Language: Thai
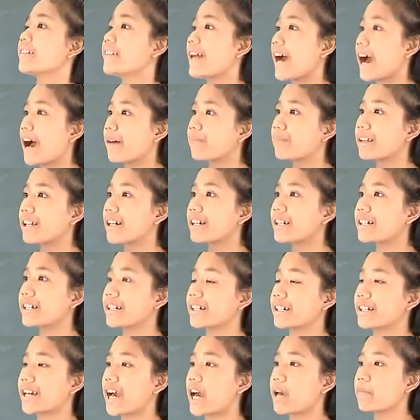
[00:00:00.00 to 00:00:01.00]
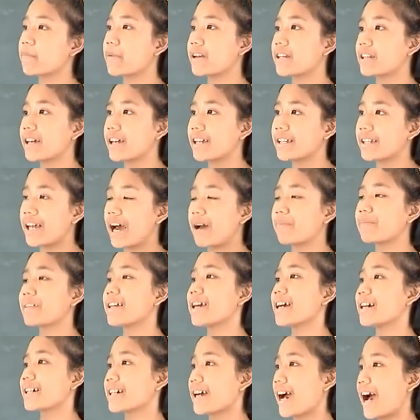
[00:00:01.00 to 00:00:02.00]
น้ำระเหยกลายเป็นไอ้น้ำใน
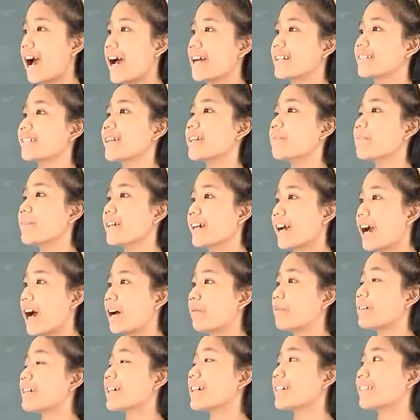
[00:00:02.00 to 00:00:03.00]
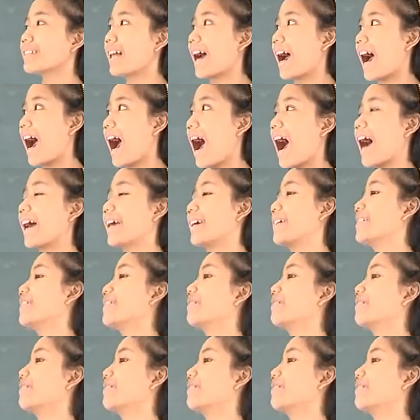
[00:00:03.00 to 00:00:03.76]
อากาศใช่ไหมคะพี่กระต่าย